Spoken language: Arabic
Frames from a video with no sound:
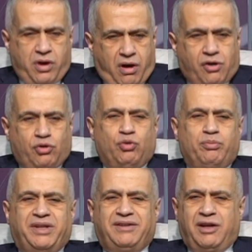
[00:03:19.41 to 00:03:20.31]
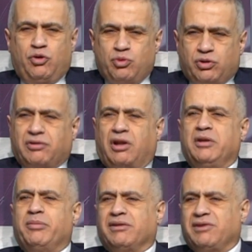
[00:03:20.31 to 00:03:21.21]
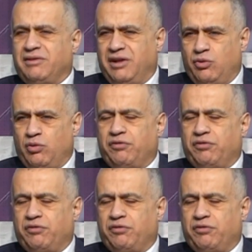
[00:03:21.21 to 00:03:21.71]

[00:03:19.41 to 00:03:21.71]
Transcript: ويقارنهم بالدين ومتطلبات الدين